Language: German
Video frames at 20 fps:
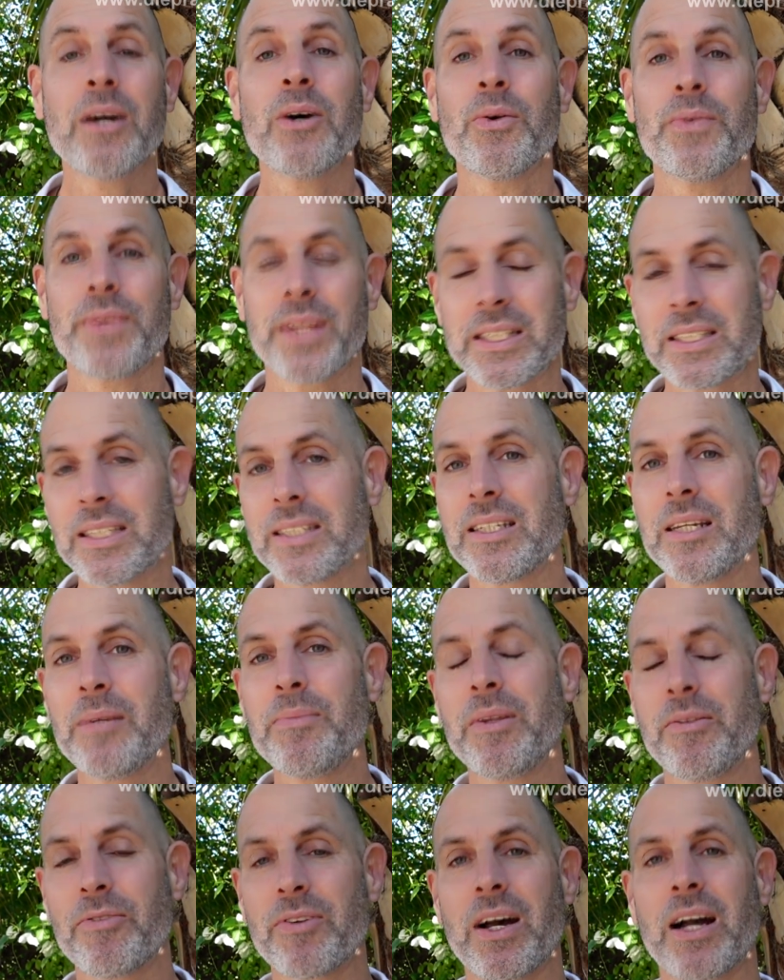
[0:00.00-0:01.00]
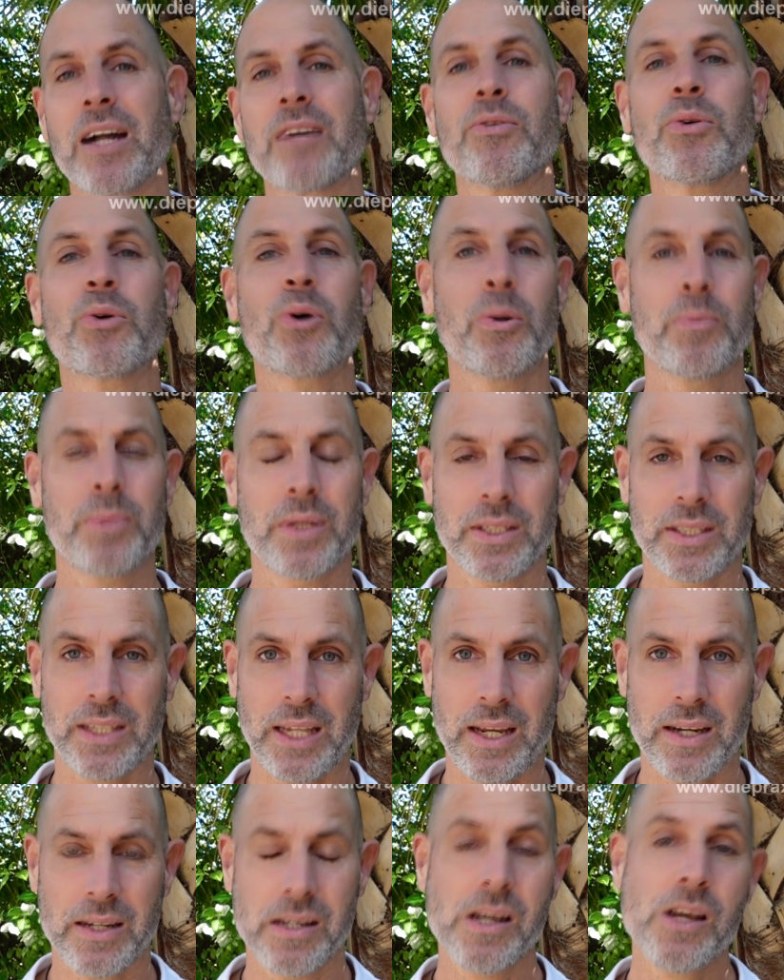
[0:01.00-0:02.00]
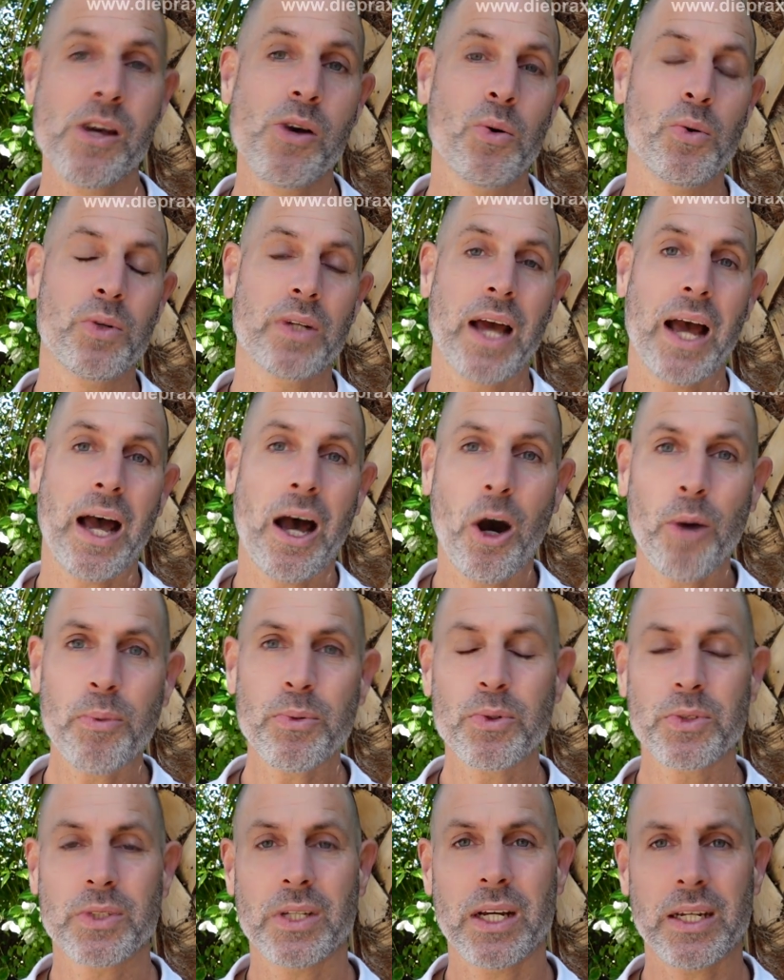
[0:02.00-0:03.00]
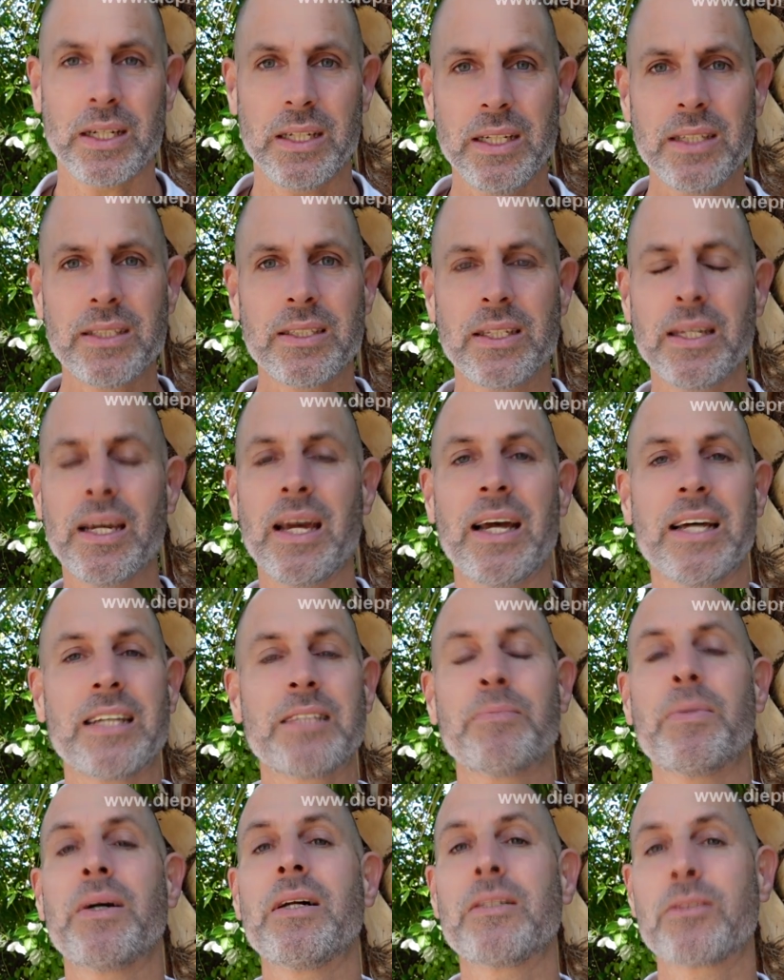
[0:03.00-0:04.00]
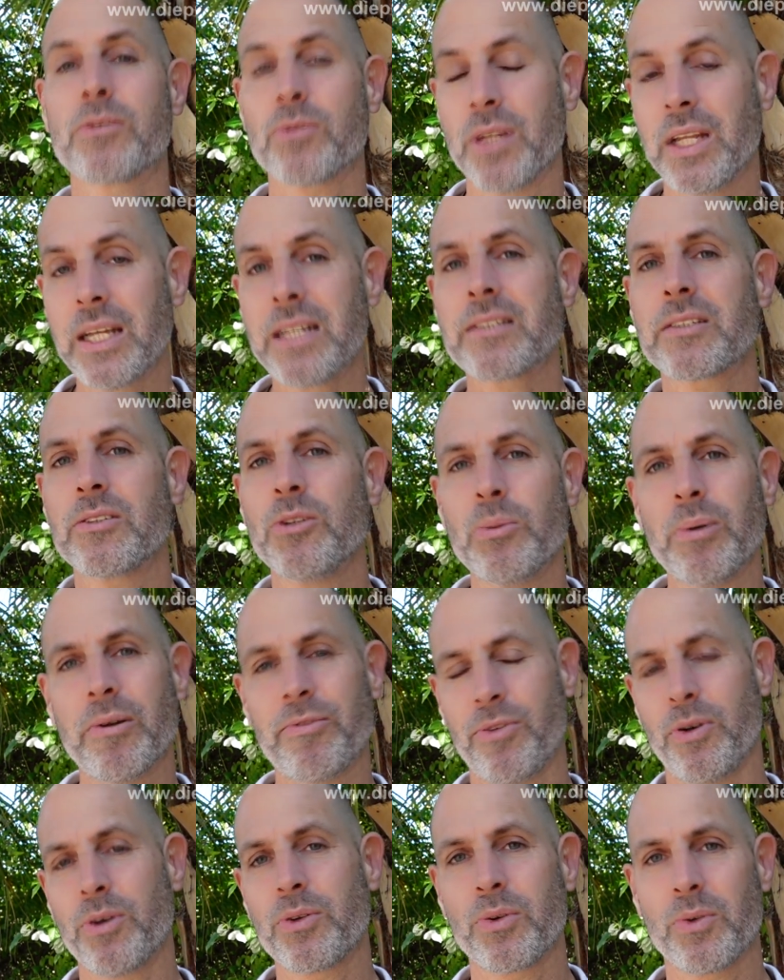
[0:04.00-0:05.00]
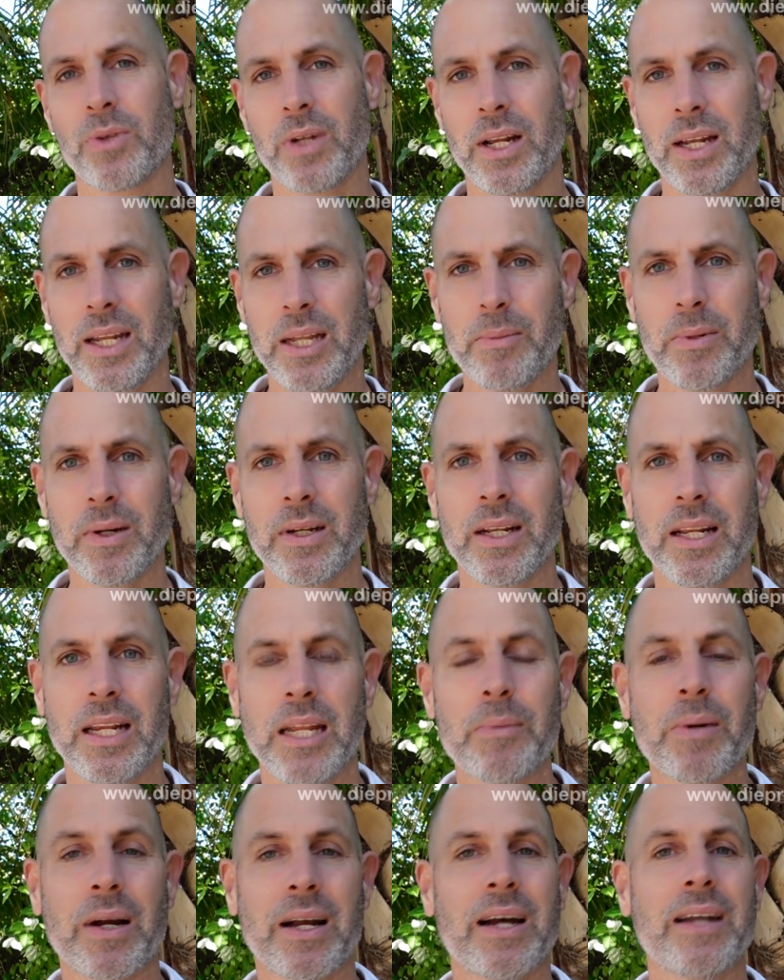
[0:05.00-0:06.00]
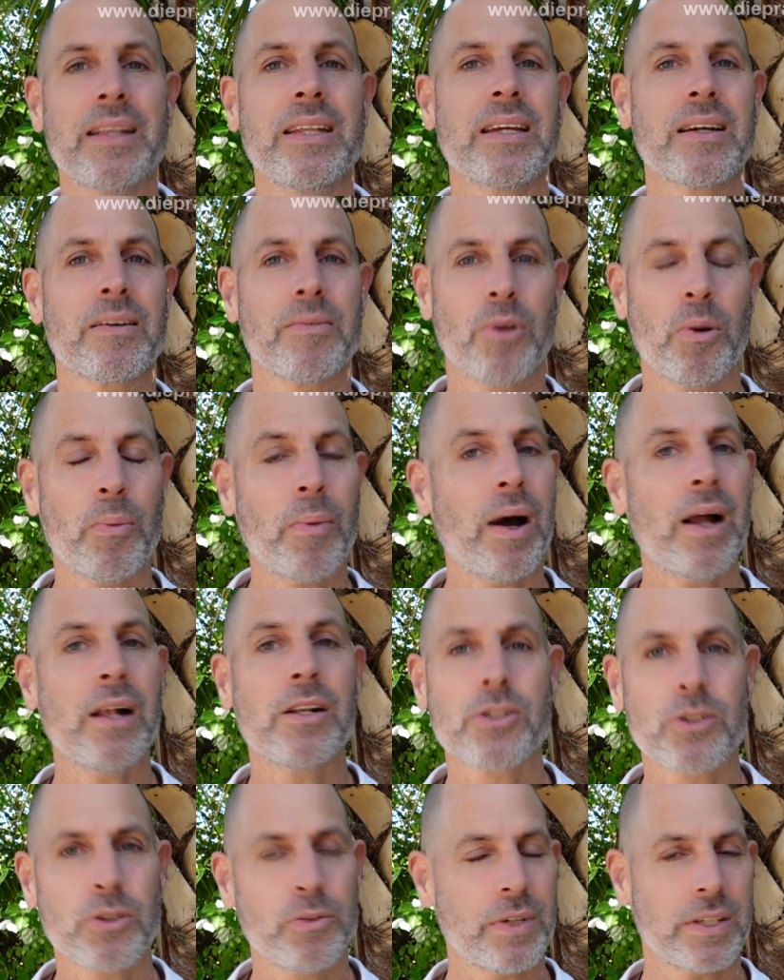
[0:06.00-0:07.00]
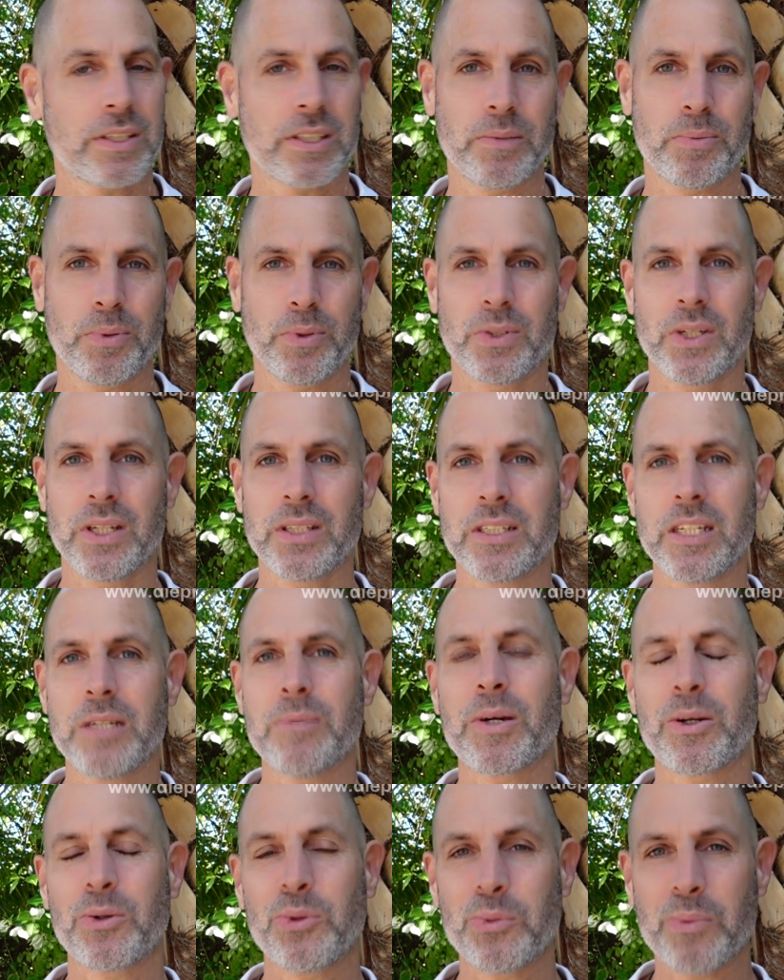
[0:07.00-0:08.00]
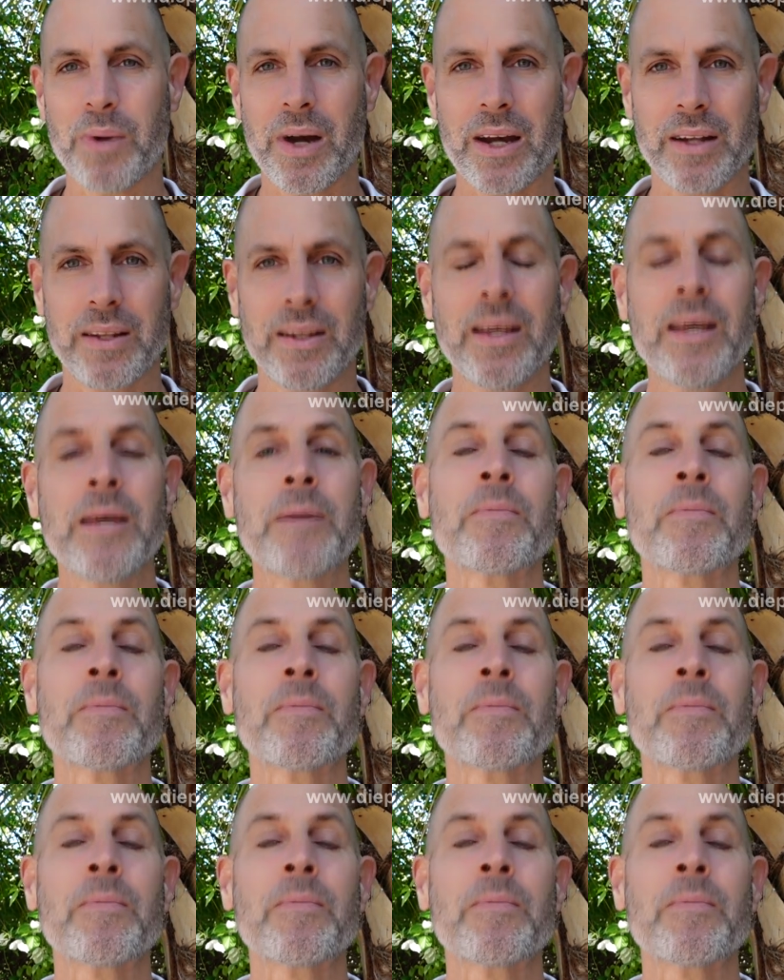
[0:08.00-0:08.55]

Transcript: Und das ist eben die Frage, wo kommt das her? Und Hauptursache ist hier erstmal zunächst eine Überforderung der Leber. Die Leber kann ihren normalen Stoffwechselprozess nicht mehr gut machen machen.